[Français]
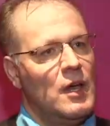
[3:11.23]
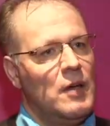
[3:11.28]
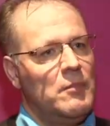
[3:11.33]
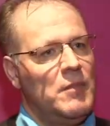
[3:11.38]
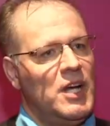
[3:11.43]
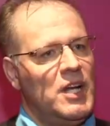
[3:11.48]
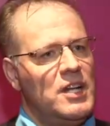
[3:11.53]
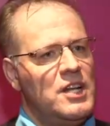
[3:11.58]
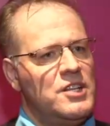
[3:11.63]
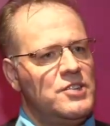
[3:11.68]

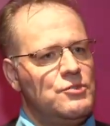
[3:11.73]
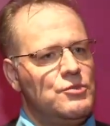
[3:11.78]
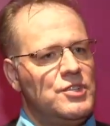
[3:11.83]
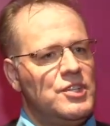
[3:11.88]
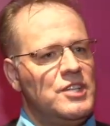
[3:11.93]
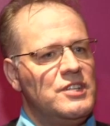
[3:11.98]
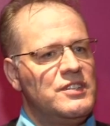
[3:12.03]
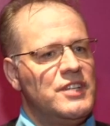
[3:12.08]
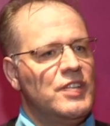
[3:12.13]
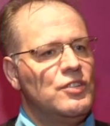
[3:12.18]
bah, les
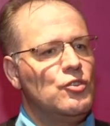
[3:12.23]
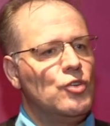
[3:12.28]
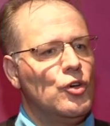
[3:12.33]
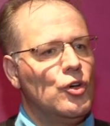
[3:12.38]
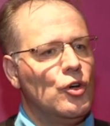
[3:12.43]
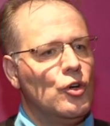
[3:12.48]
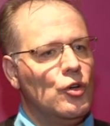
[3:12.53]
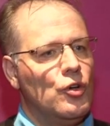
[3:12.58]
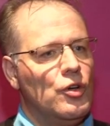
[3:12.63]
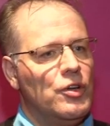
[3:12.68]

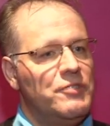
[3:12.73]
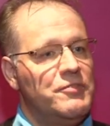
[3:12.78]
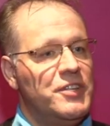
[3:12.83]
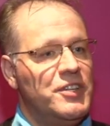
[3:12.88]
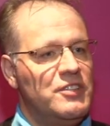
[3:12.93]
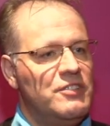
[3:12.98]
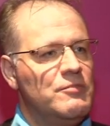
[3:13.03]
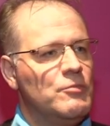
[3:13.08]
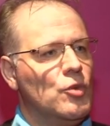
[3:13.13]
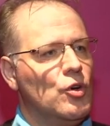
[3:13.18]
utilisateurs, euh,
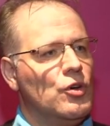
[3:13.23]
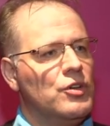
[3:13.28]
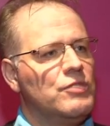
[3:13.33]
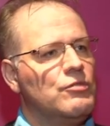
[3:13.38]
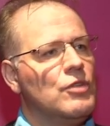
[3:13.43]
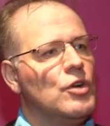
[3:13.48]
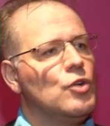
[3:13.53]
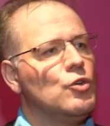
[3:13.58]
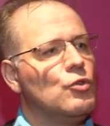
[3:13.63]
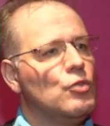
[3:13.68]
effectivement, ils
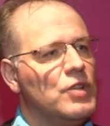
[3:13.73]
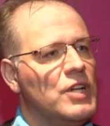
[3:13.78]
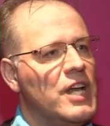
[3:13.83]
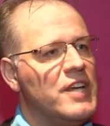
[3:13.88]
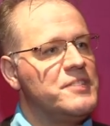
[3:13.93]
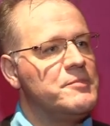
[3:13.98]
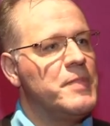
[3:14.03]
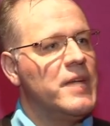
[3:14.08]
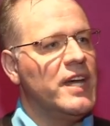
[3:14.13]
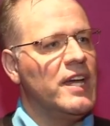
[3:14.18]
voient le haut de
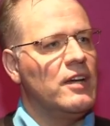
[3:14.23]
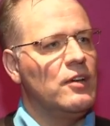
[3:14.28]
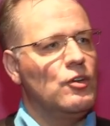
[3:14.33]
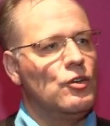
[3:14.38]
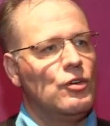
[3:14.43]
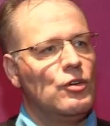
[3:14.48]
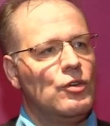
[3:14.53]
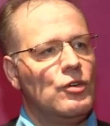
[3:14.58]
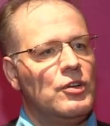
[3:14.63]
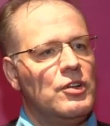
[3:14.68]
l'iceberg.
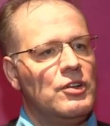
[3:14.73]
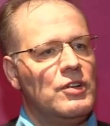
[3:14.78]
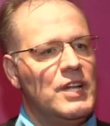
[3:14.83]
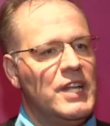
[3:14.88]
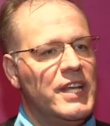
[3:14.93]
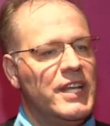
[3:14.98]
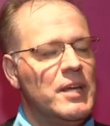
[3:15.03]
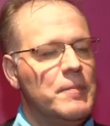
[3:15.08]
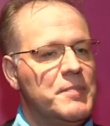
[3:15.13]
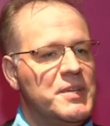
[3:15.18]
Euh,
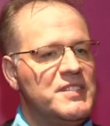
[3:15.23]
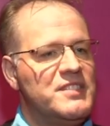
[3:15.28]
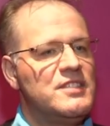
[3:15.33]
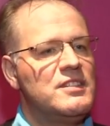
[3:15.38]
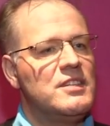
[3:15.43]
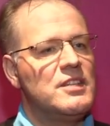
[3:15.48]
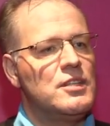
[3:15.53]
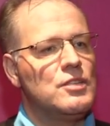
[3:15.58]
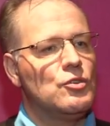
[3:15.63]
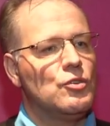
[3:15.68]
les
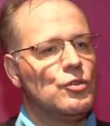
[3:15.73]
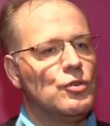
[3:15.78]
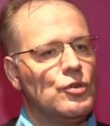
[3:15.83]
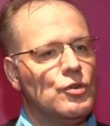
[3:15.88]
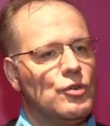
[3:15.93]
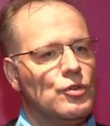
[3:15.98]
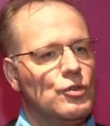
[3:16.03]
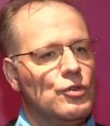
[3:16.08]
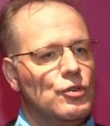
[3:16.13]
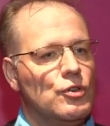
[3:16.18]
capacités
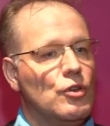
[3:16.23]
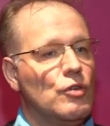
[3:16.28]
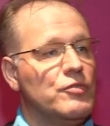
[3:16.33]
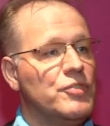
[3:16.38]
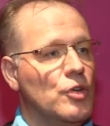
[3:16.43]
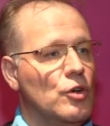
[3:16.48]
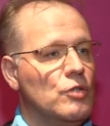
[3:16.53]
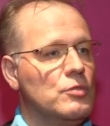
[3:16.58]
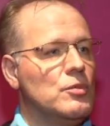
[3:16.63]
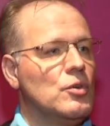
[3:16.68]
de,
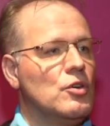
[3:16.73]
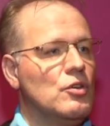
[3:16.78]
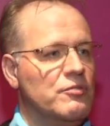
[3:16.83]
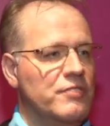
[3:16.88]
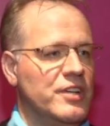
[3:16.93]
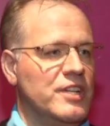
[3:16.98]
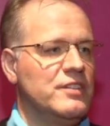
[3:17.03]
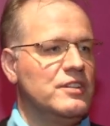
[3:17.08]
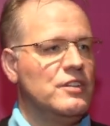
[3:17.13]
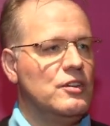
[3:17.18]
l'environnement,
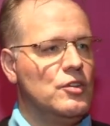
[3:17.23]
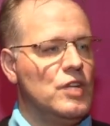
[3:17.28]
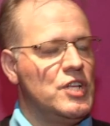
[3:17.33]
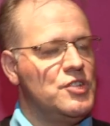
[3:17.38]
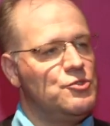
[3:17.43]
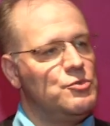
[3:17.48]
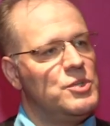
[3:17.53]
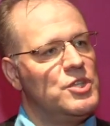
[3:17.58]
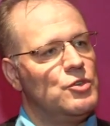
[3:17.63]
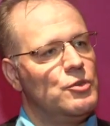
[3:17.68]
enfin de la
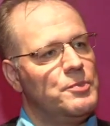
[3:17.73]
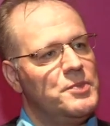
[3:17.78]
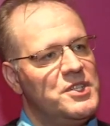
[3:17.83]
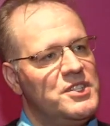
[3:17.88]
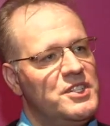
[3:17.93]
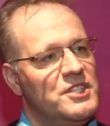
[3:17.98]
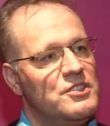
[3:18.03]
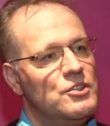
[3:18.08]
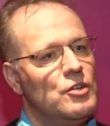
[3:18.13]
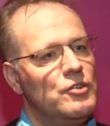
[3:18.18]
suite
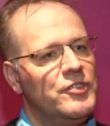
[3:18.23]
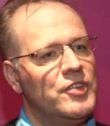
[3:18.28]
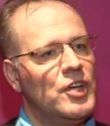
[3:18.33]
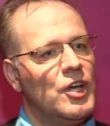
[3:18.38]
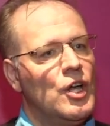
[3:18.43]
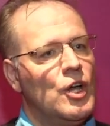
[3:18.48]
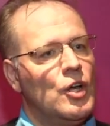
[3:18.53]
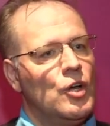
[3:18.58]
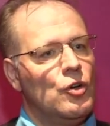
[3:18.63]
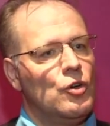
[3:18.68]
PC Soft,
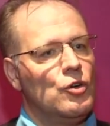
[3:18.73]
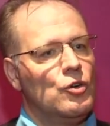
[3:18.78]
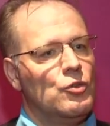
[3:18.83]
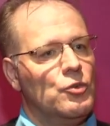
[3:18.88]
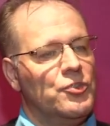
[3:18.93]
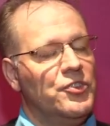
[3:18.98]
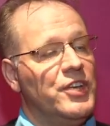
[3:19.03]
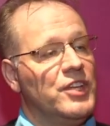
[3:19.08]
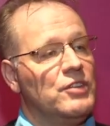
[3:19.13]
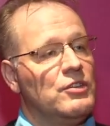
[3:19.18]

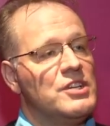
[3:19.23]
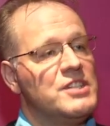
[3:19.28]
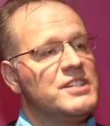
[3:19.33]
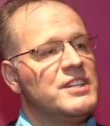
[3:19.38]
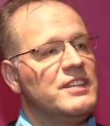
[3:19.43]
concernant les